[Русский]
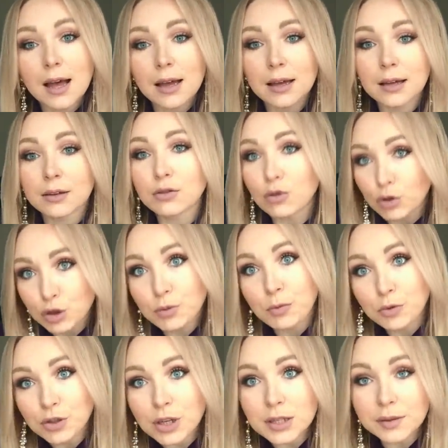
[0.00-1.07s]
Э, кто хочет
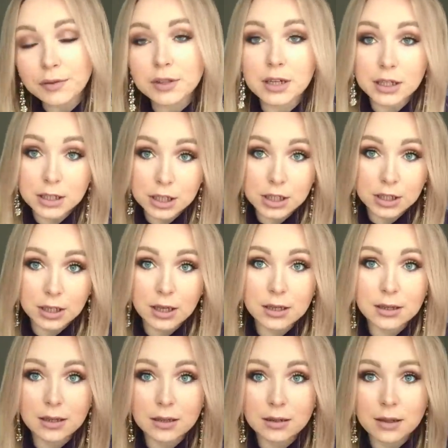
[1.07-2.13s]
поучаствовать, конечно,
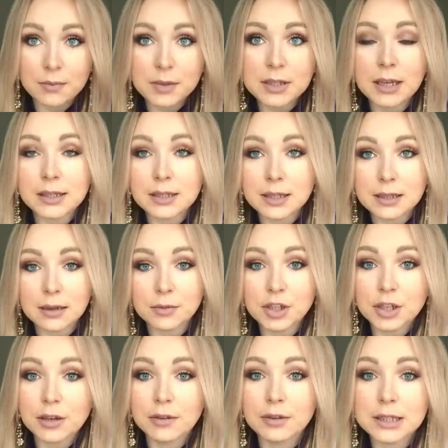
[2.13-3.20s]
написать ей
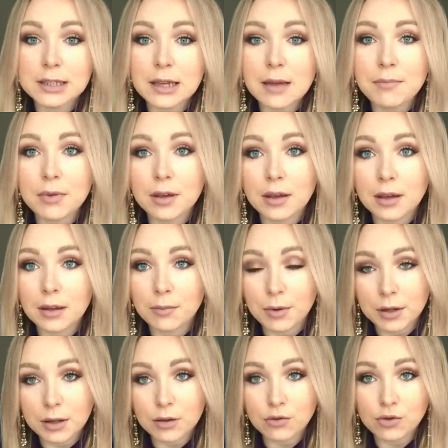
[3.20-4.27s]
сообщение в WhatsApp и
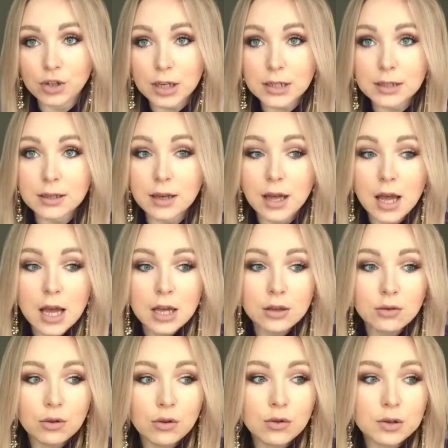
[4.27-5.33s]
принять участие.
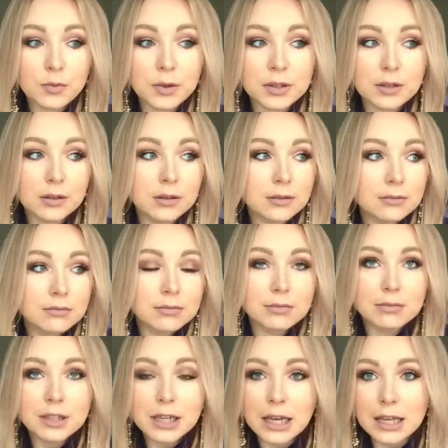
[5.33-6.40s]
Ну и, господи,
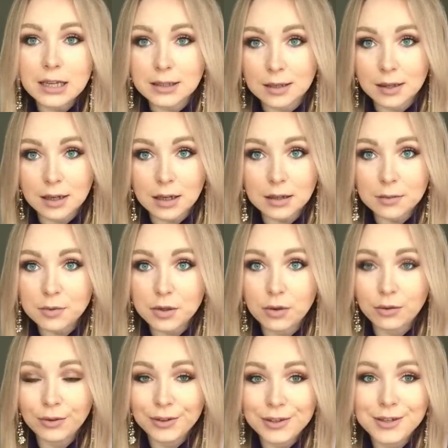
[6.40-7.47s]
никаких затрат
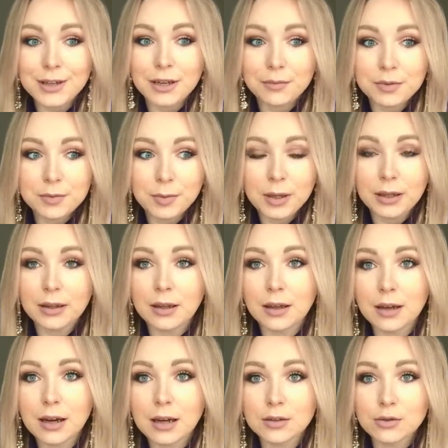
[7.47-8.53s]
абсолютно, неделя
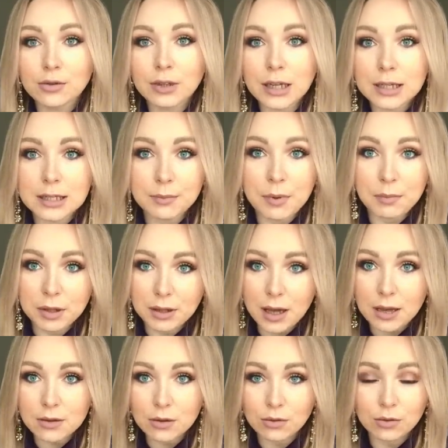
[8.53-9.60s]
бесплатная, консультации по
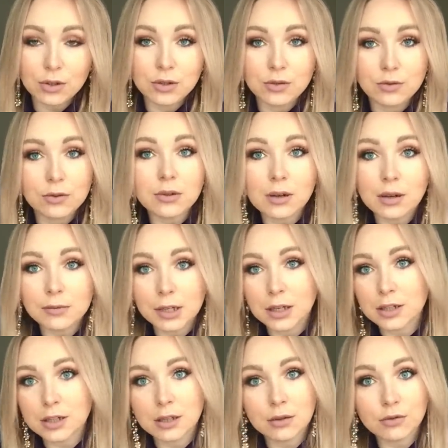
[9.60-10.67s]
питанию, нутрициолога, мне
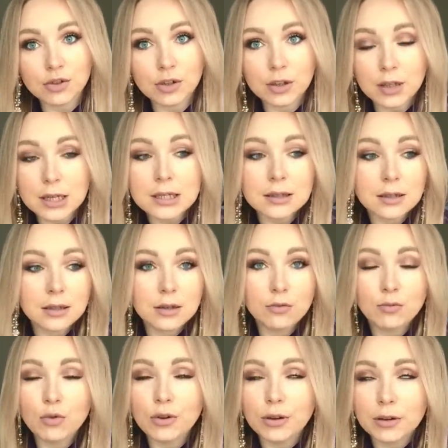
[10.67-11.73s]
кажется, это очень классно
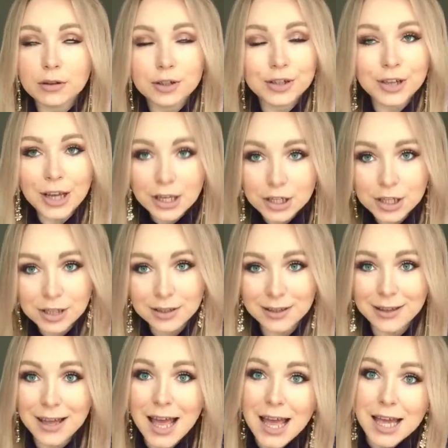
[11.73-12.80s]
любой
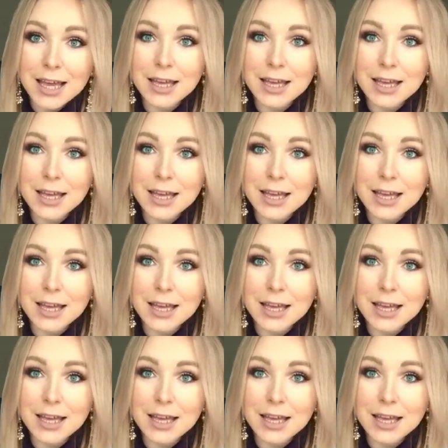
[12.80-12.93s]
женщине.